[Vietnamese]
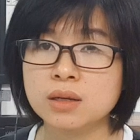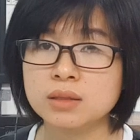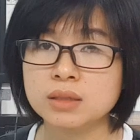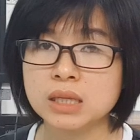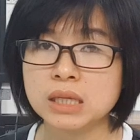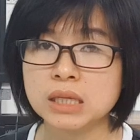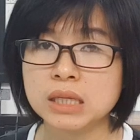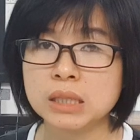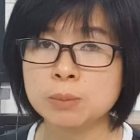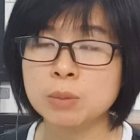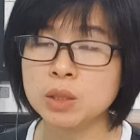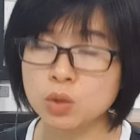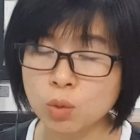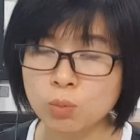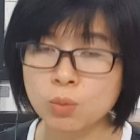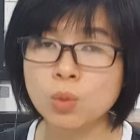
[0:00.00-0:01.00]
Thì
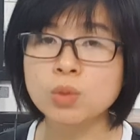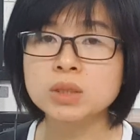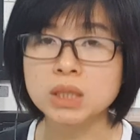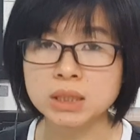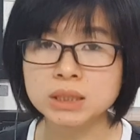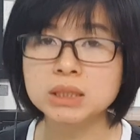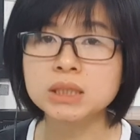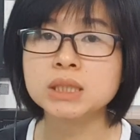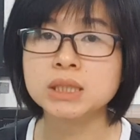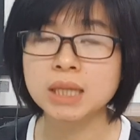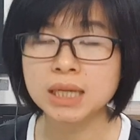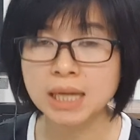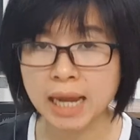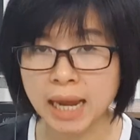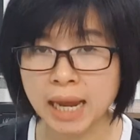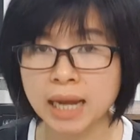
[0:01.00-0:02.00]
mình cũng muốn những người
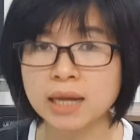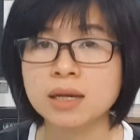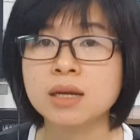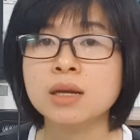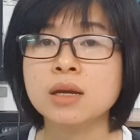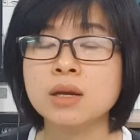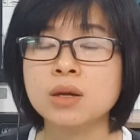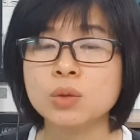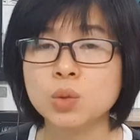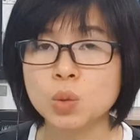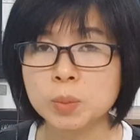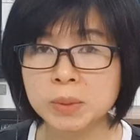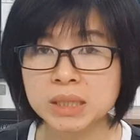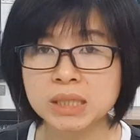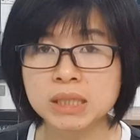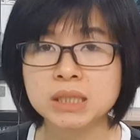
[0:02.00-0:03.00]
khách hàng của
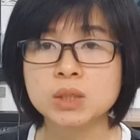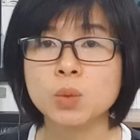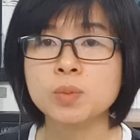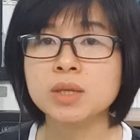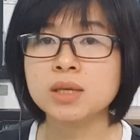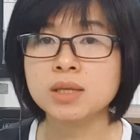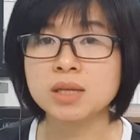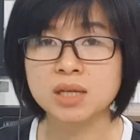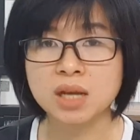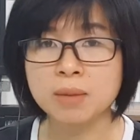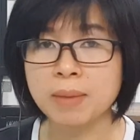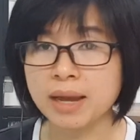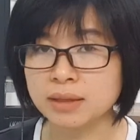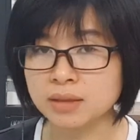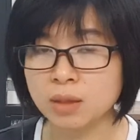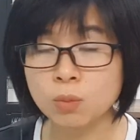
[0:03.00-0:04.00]
mình cũng như những cái
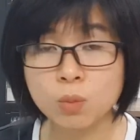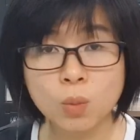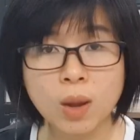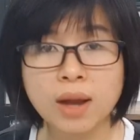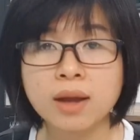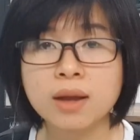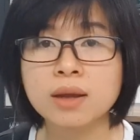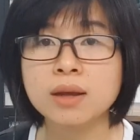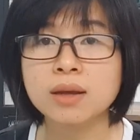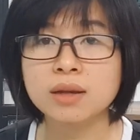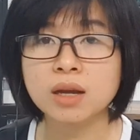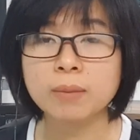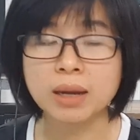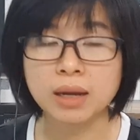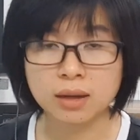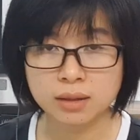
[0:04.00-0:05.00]
bạn tóc quăn,
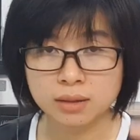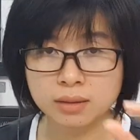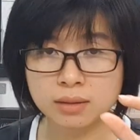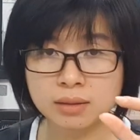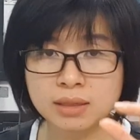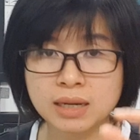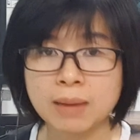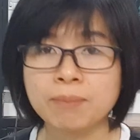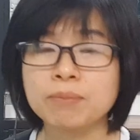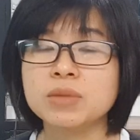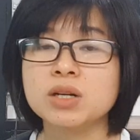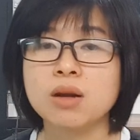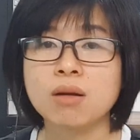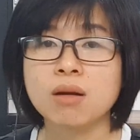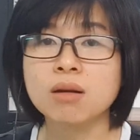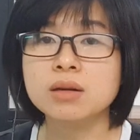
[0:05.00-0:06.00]
các bạn nắm
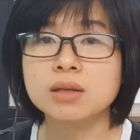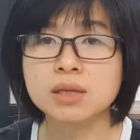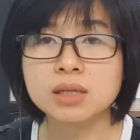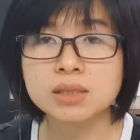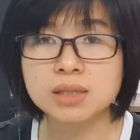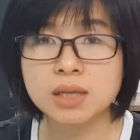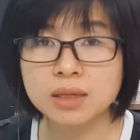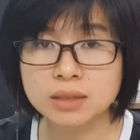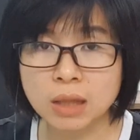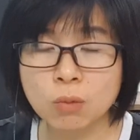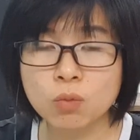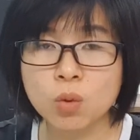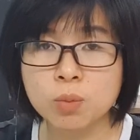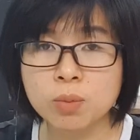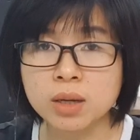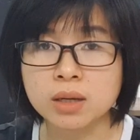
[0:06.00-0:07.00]
rõ được cái chất tóc
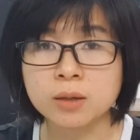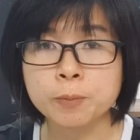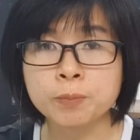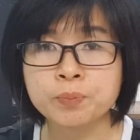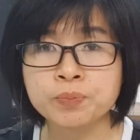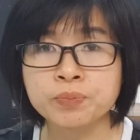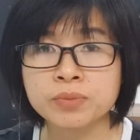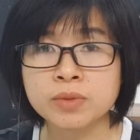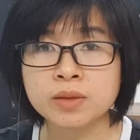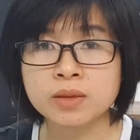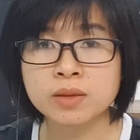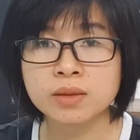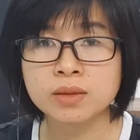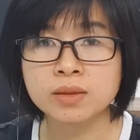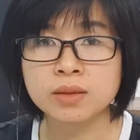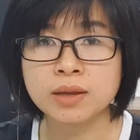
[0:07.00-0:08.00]
của mình
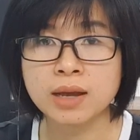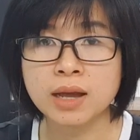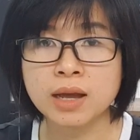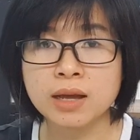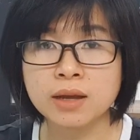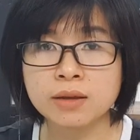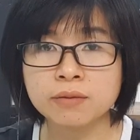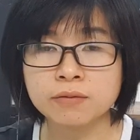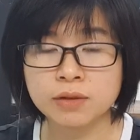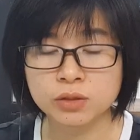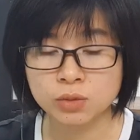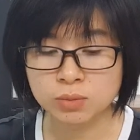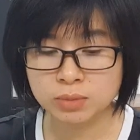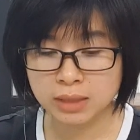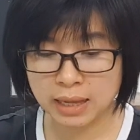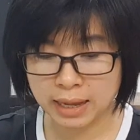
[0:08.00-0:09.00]
đó. Và
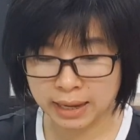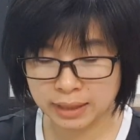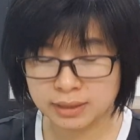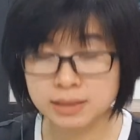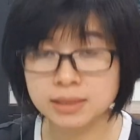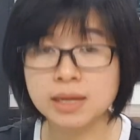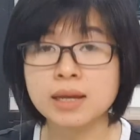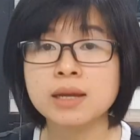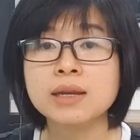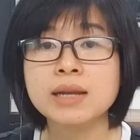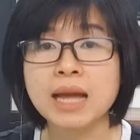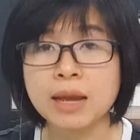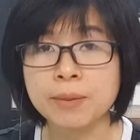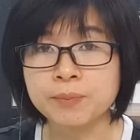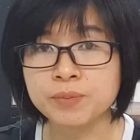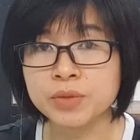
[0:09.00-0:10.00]
chúng ta hạn chế
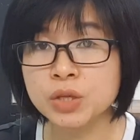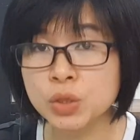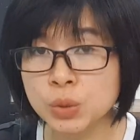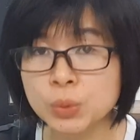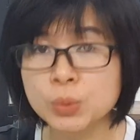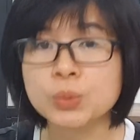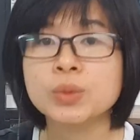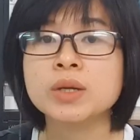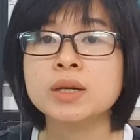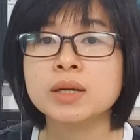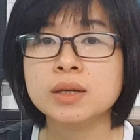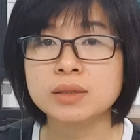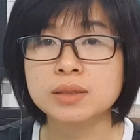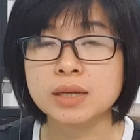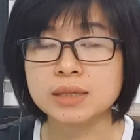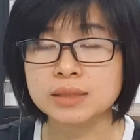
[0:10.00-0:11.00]
làm nhiều
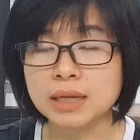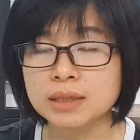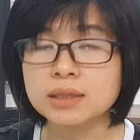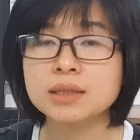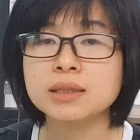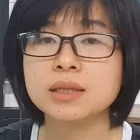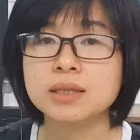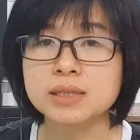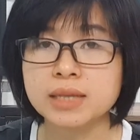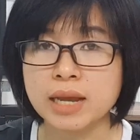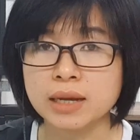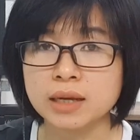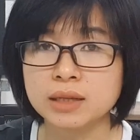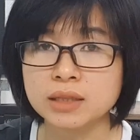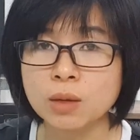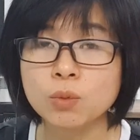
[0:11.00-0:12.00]
để tránh cái tình trạng
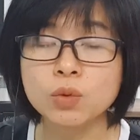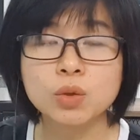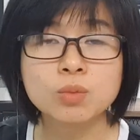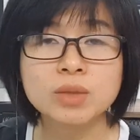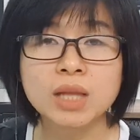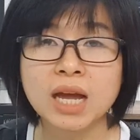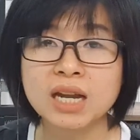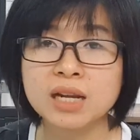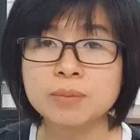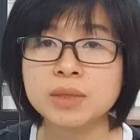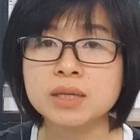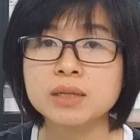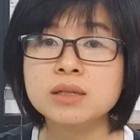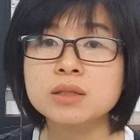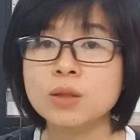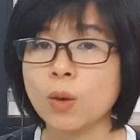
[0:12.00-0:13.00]
cái tóc của chúng ta nó bị
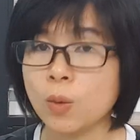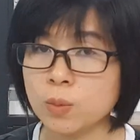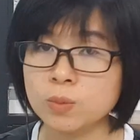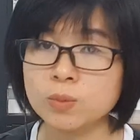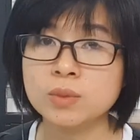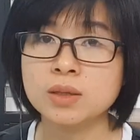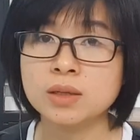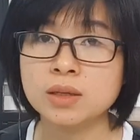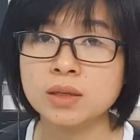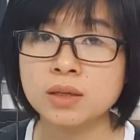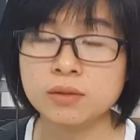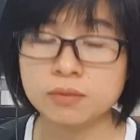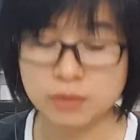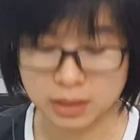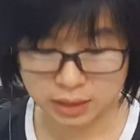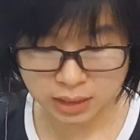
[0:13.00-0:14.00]
hư tổn.
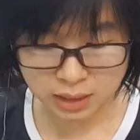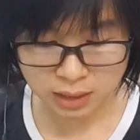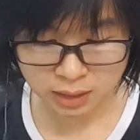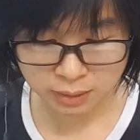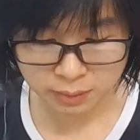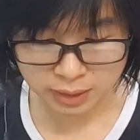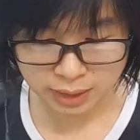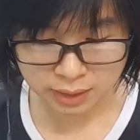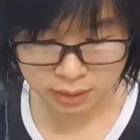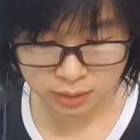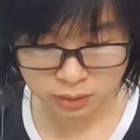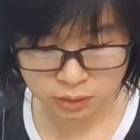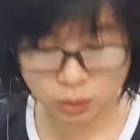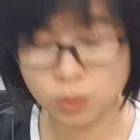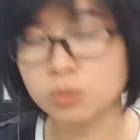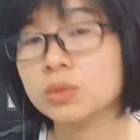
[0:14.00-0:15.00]
Và khi mà đã
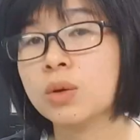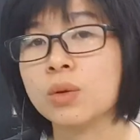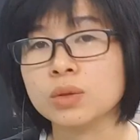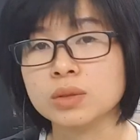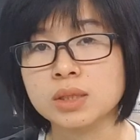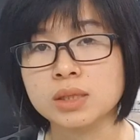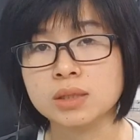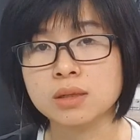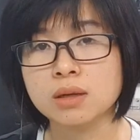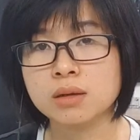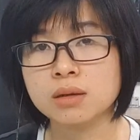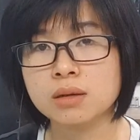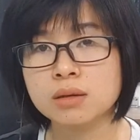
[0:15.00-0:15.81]
hư tổn rồi thì nó